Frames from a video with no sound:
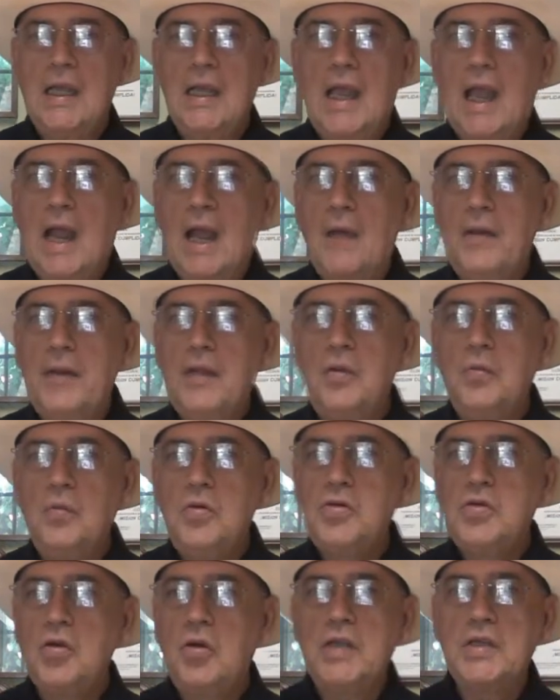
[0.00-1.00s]
que han habido
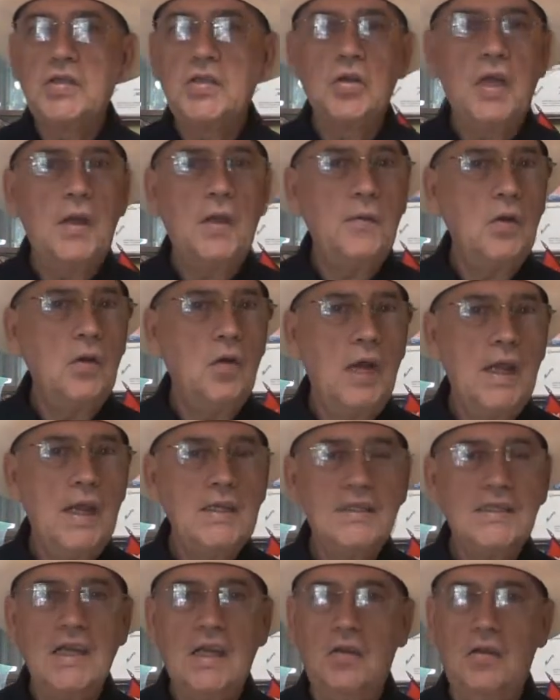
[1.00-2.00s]
muchos hechos de
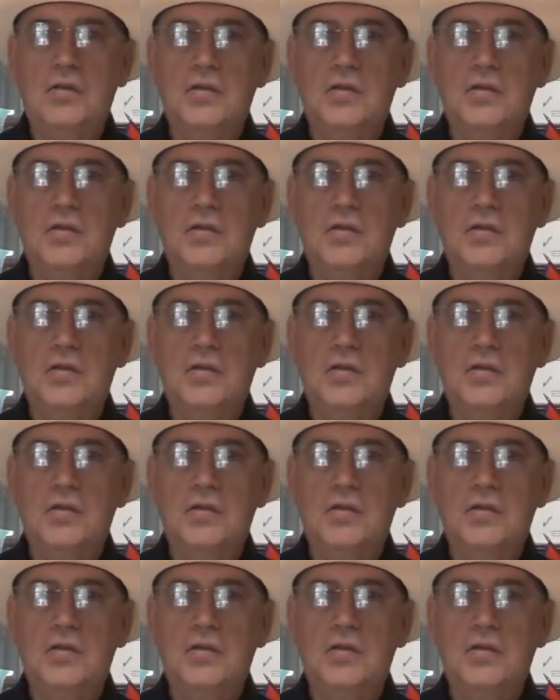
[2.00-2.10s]
violencia